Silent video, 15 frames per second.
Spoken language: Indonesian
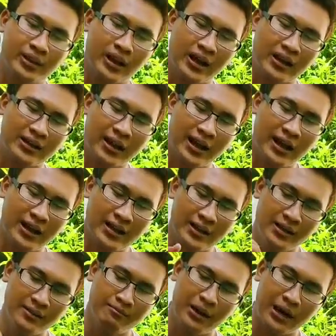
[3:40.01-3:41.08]
karena
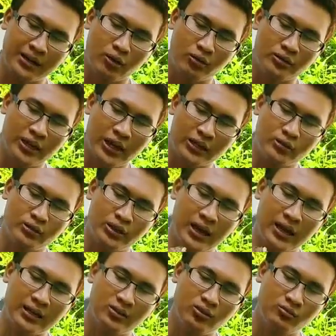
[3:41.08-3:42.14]
batoknya itu
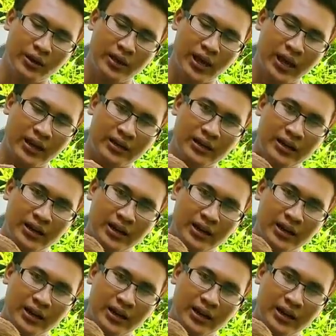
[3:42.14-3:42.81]
yang lumayan